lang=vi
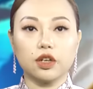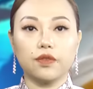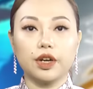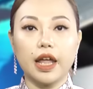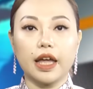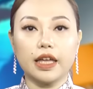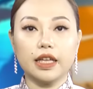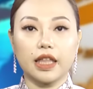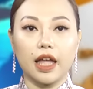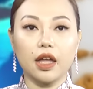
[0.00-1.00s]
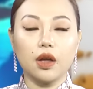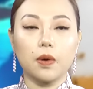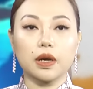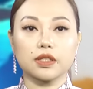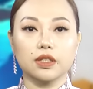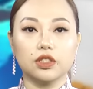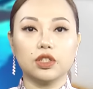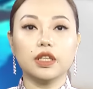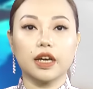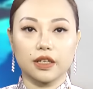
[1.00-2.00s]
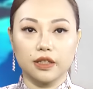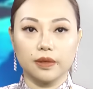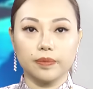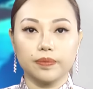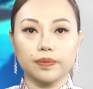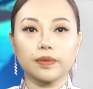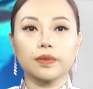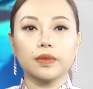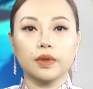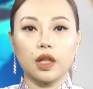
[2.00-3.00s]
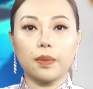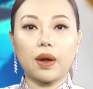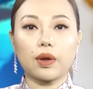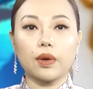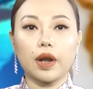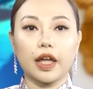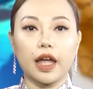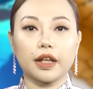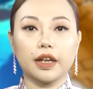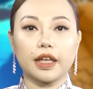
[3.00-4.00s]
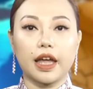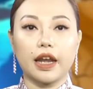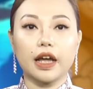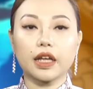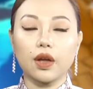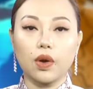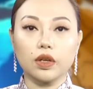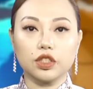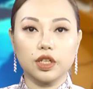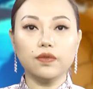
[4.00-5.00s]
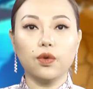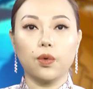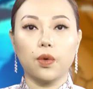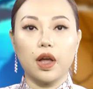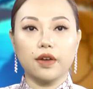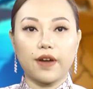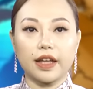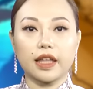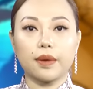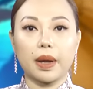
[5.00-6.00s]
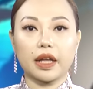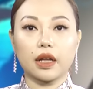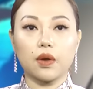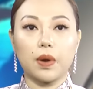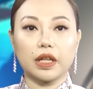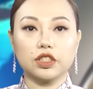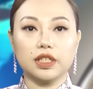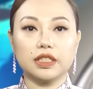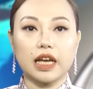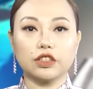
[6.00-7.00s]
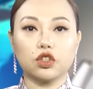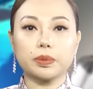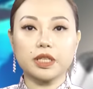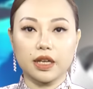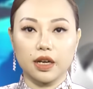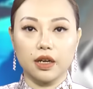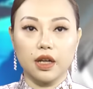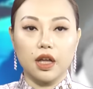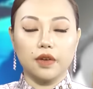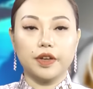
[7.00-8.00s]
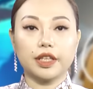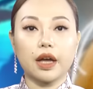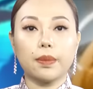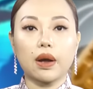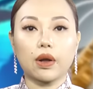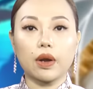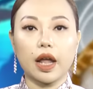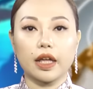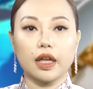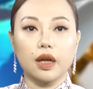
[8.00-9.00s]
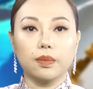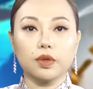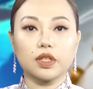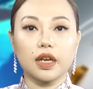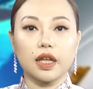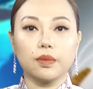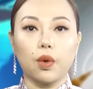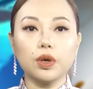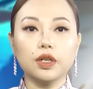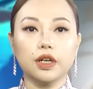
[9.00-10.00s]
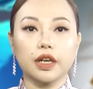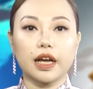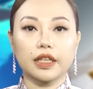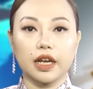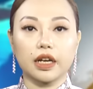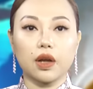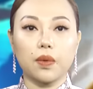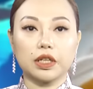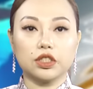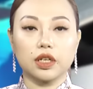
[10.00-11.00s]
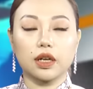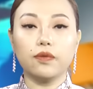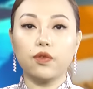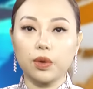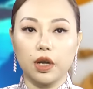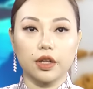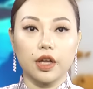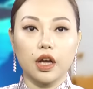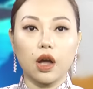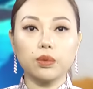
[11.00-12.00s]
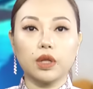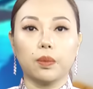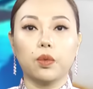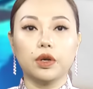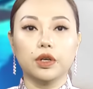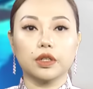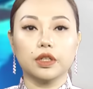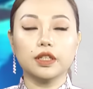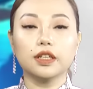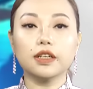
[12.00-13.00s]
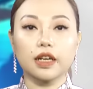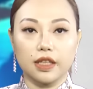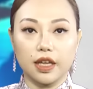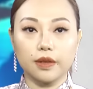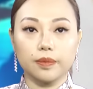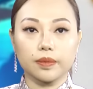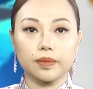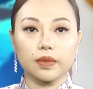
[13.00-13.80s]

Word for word: trong vấn đề y tế hoặc sửa chữa nhà cửa. Theo báo cáo này, Anglicare đã kêu gọi chính phủ phải tăng mạnh các khoản chi trả job seeker vì theo báo cáo này, một gia đình 4 người đang nhận các khoản trợ cấp phúc lợi không thể mua được những thứ cần thiết.